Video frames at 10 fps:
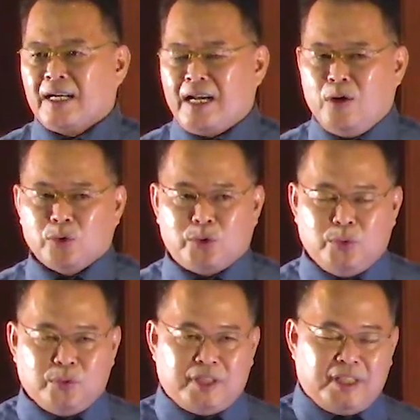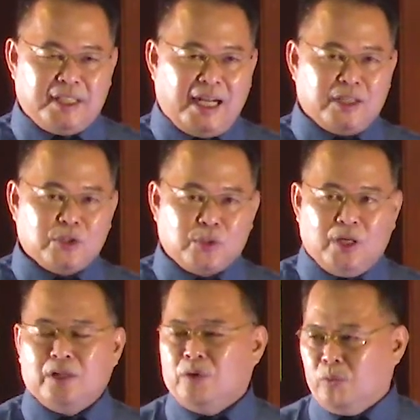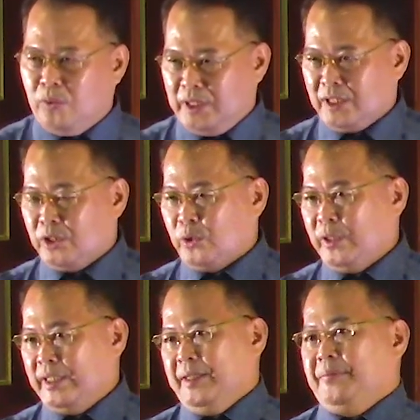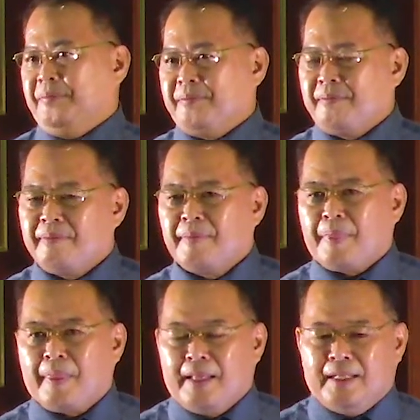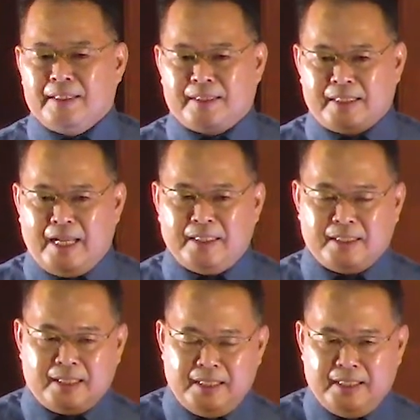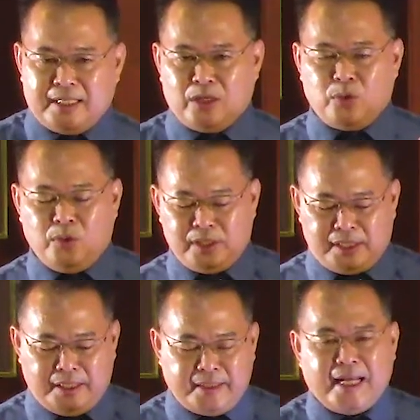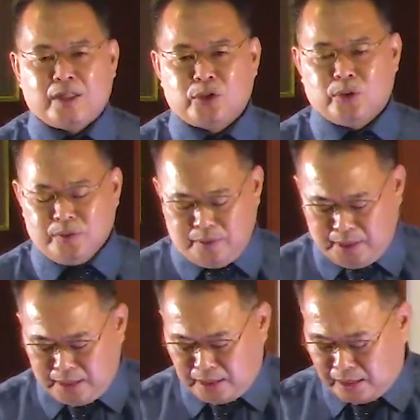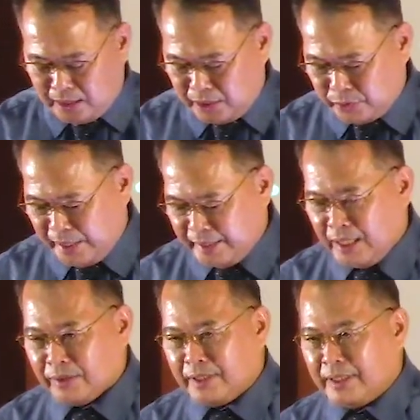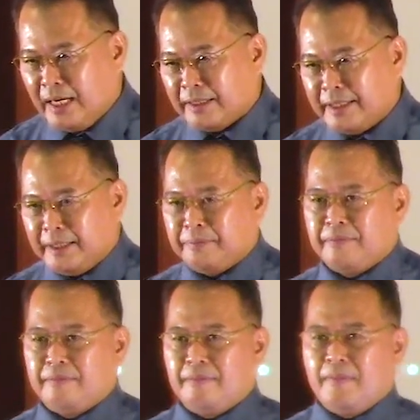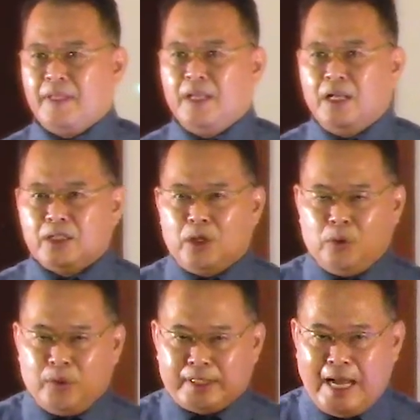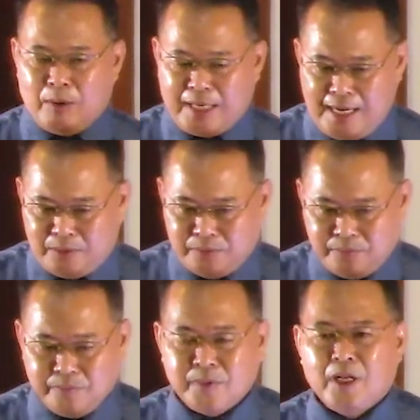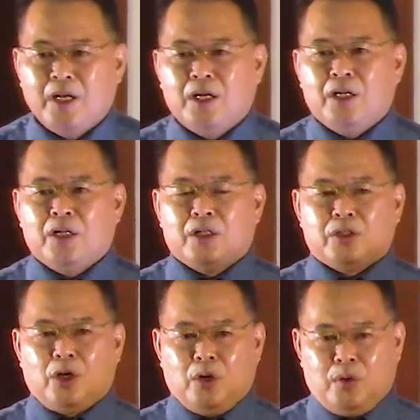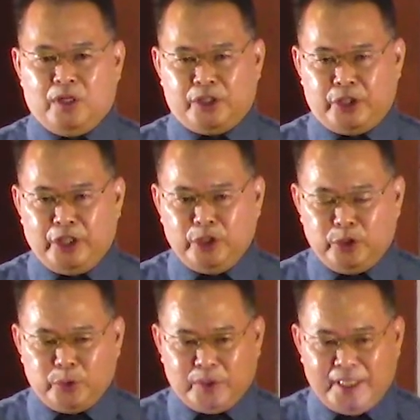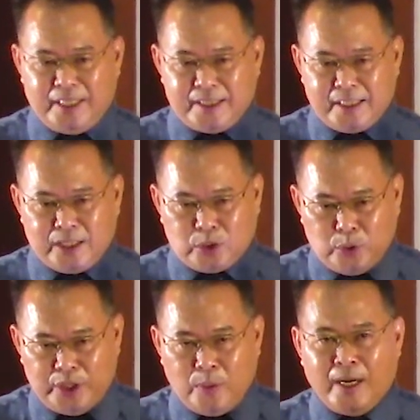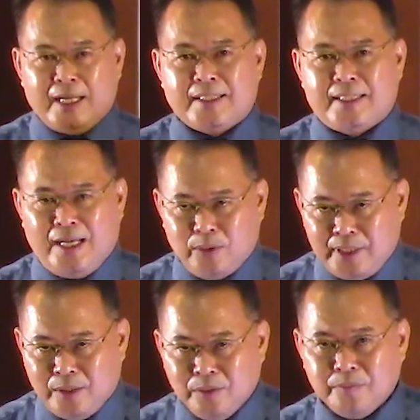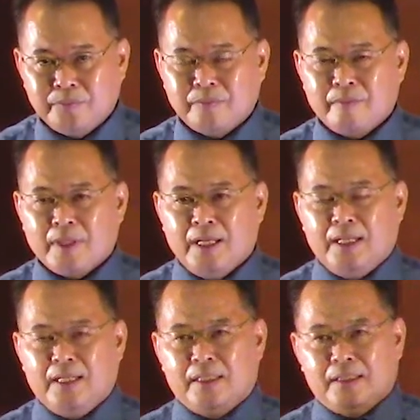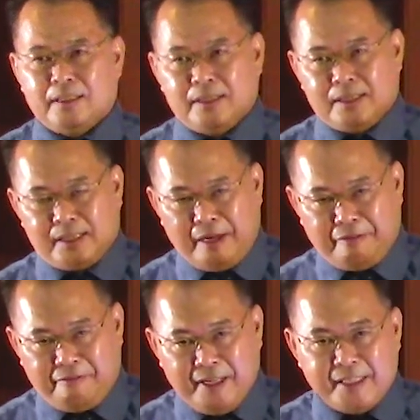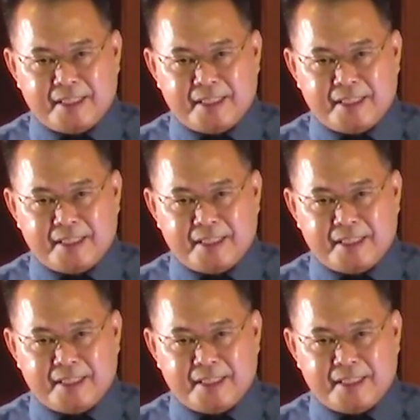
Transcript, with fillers: 告诉其他人说我的是对的。在这个一个过程的当中，何传道相信，透过祷告，透过群主的这个对话交流，在分